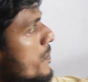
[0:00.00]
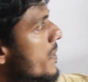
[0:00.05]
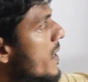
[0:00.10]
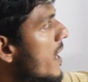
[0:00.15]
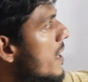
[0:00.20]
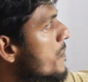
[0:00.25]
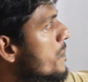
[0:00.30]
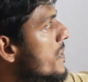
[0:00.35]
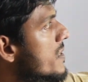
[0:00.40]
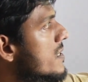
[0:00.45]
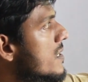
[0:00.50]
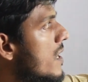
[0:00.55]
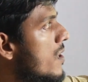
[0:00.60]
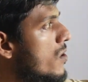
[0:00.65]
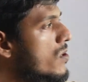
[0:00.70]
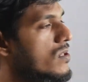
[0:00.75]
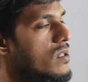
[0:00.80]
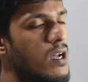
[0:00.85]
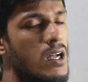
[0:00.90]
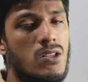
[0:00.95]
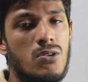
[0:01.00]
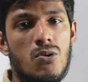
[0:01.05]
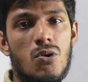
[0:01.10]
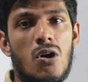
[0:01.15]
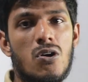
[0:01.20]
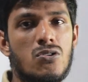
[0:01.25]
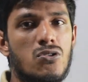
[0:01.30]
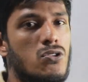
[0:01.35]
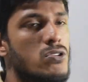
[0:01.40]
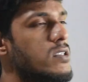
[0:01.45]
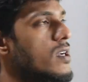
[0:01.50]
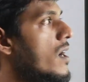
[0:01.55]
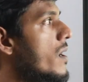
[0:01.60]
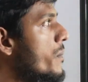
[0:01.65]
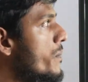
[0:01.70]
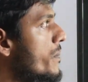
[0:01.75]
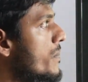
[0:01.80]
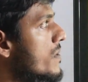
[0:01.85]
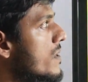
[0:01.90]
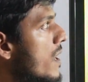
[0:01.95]
ব্লাড প্রেশার অর্থাৎ রক্তচাপ
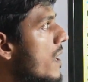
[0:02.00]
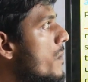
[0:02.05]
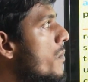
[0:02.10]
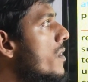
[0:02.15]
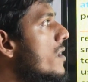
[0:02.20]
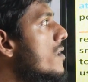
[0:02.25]
তারপরে